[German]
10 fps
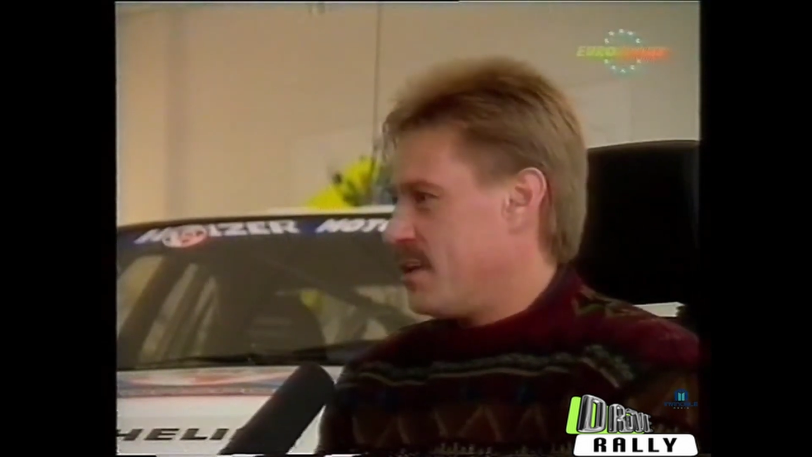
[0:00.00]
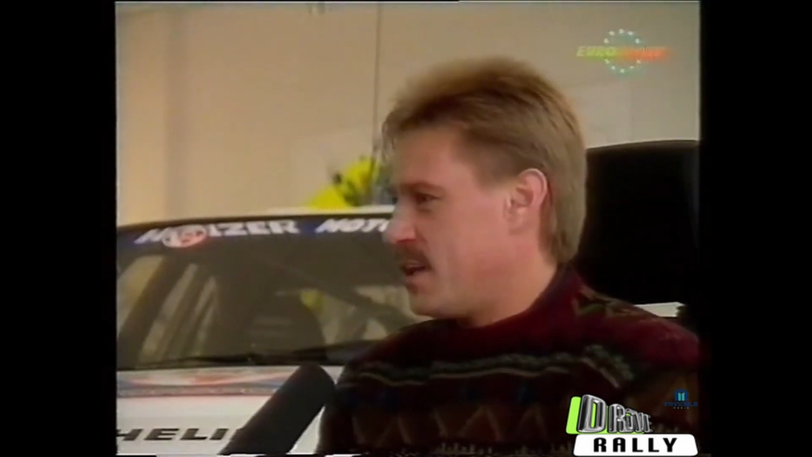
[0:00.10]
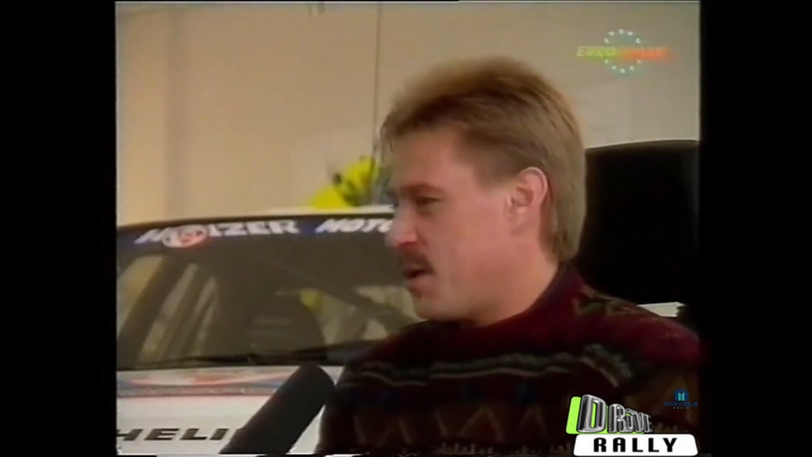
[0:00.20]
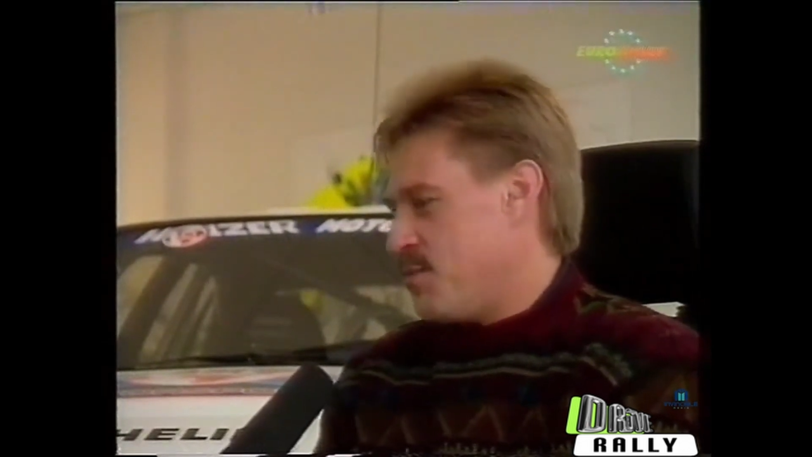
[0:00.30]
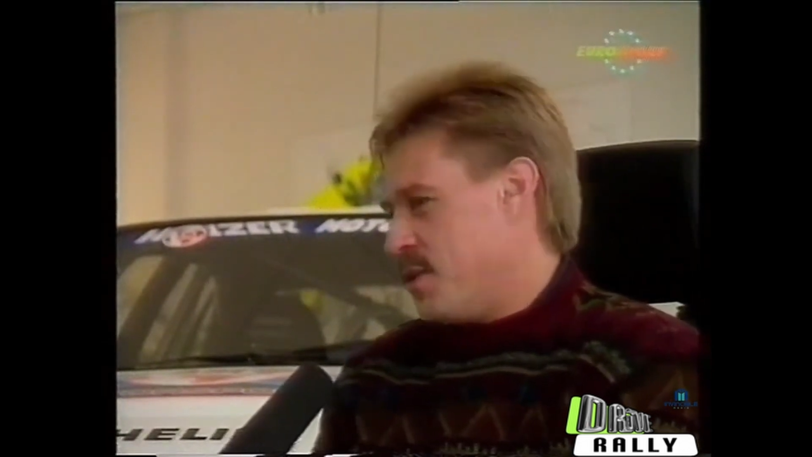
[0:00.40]

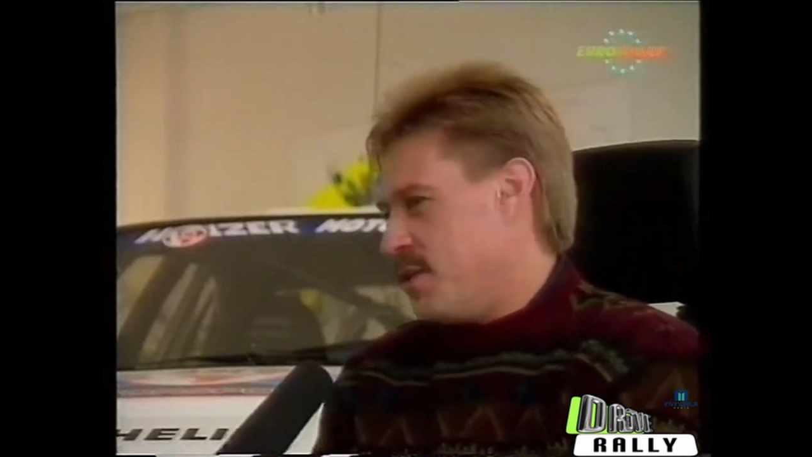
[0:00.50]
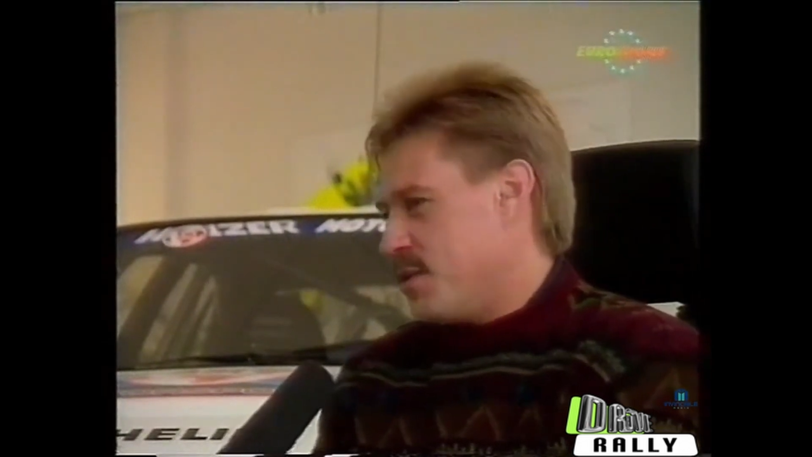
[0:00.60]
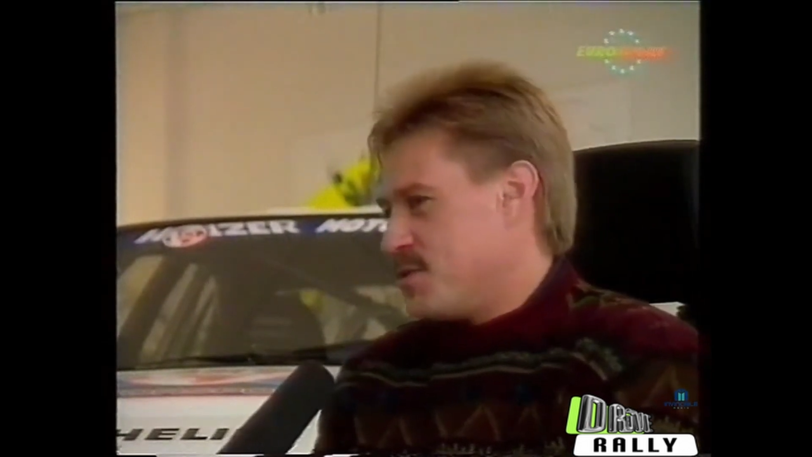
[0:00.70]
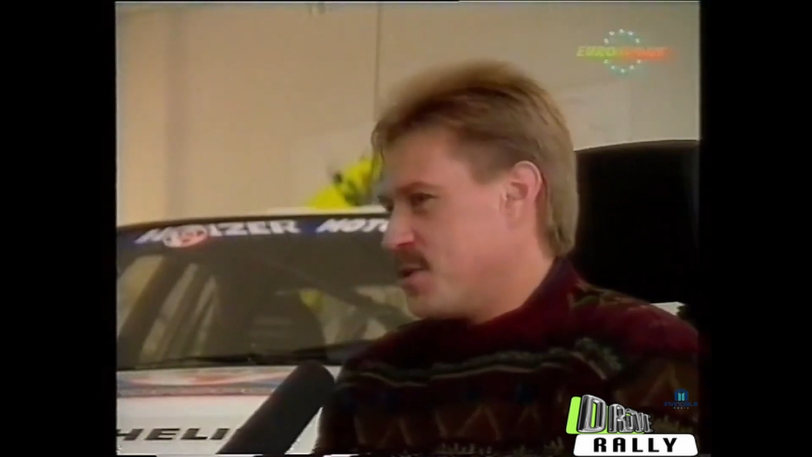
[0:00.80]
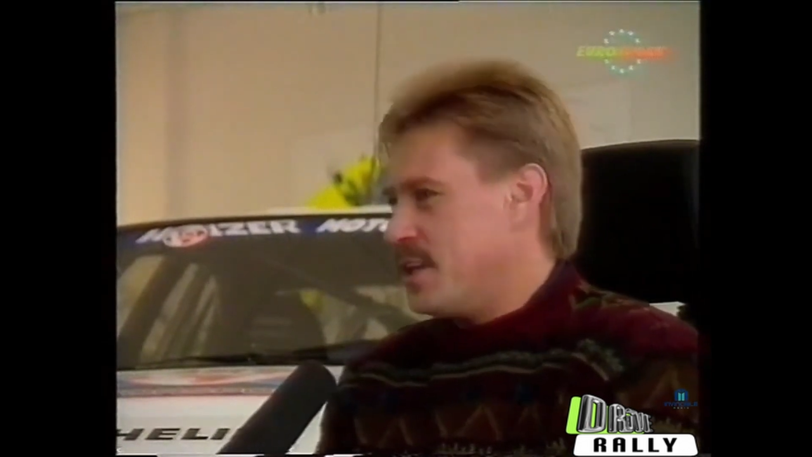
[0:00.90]
ich glaube, wenn
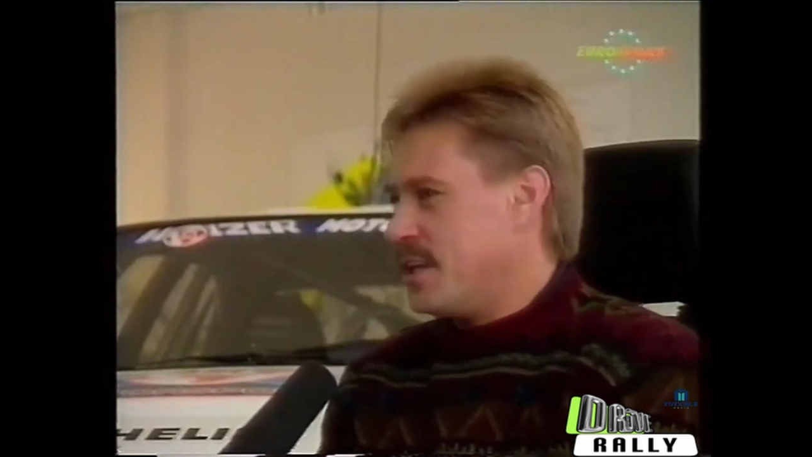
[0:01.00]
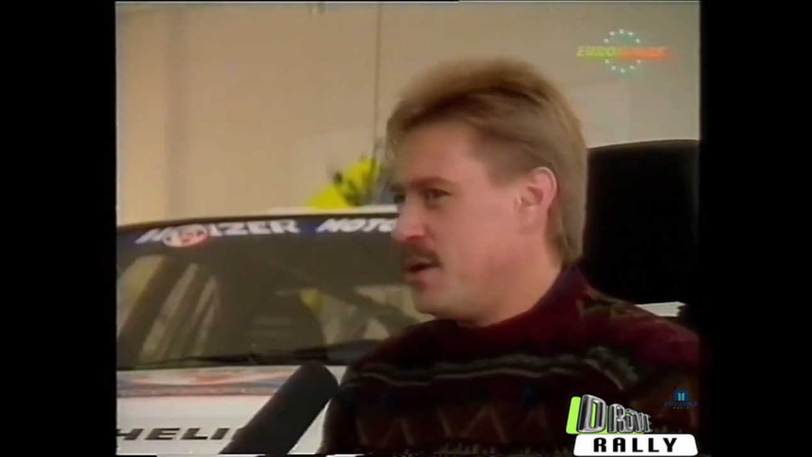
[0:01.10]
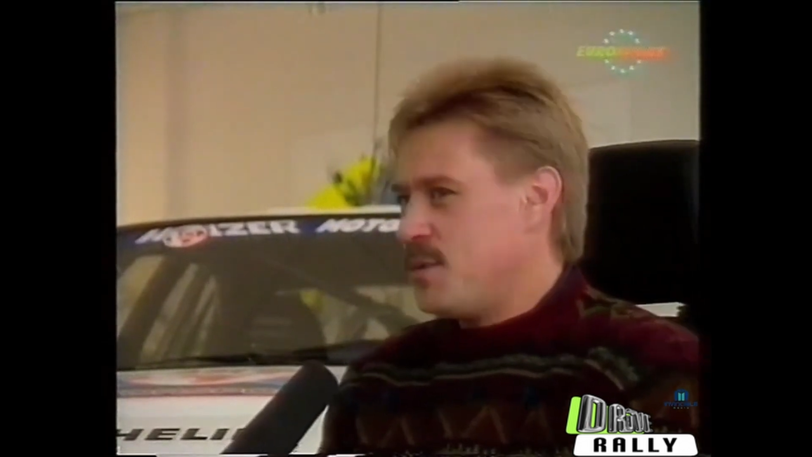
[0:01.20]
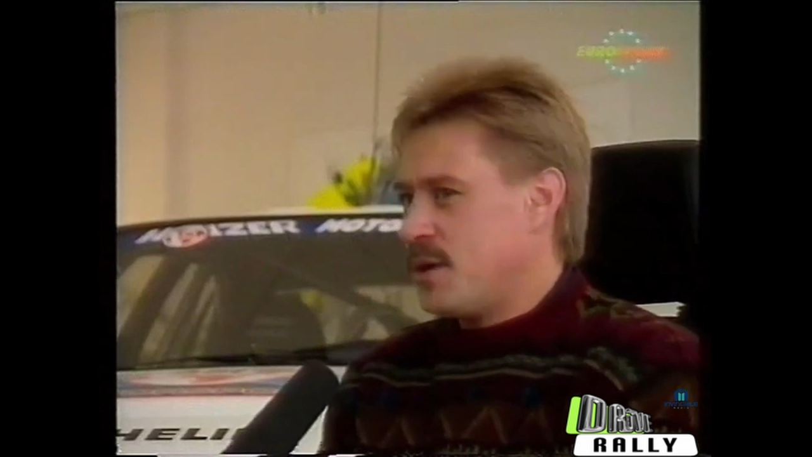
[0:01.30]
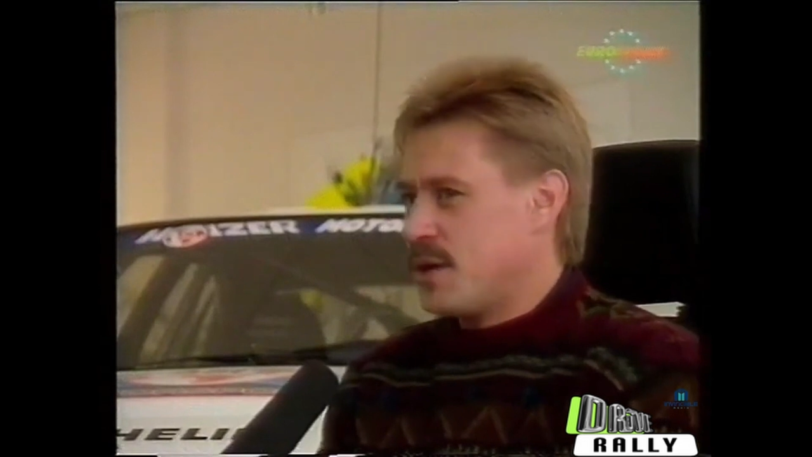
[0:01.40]
da so
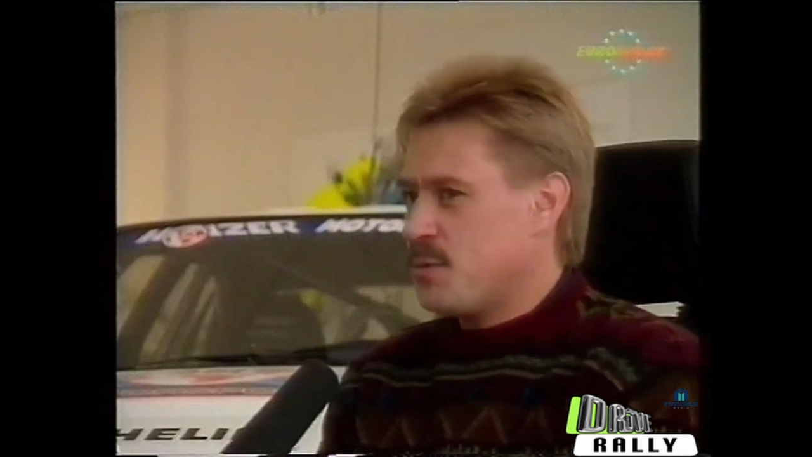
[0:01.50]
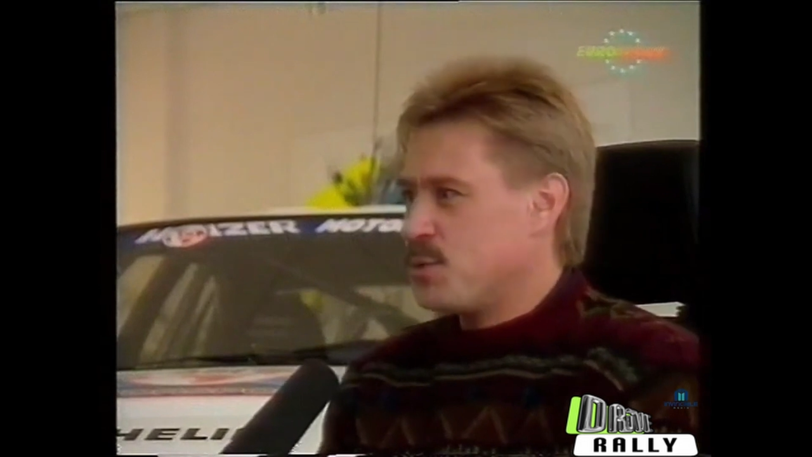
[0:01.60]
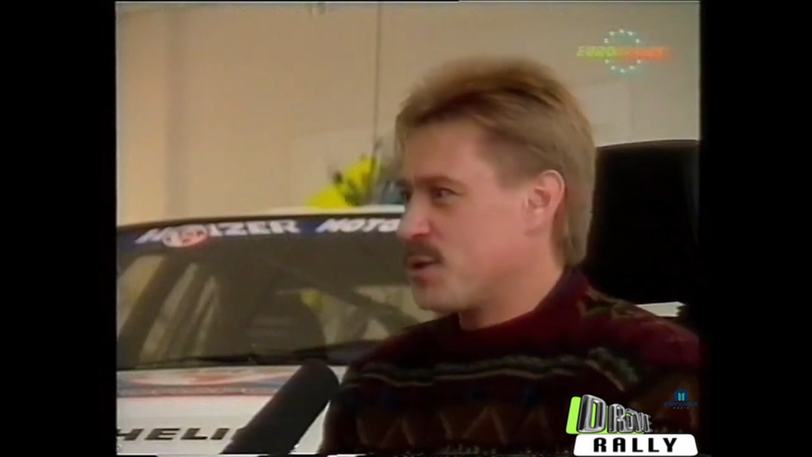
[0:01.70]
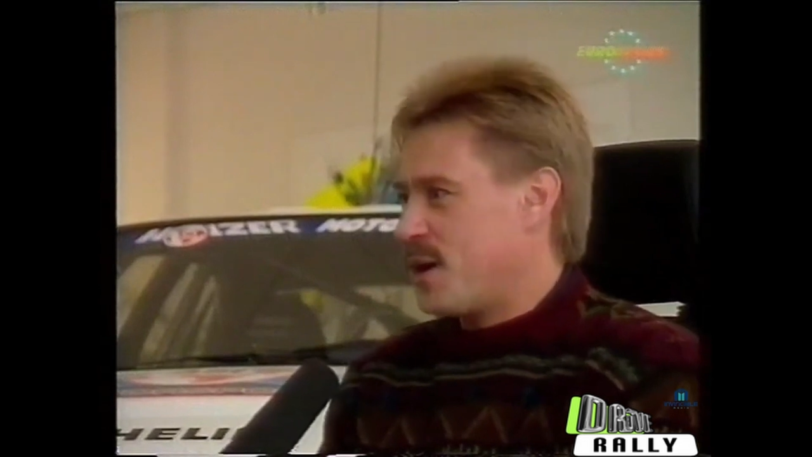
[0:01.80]
Getriebe kaputt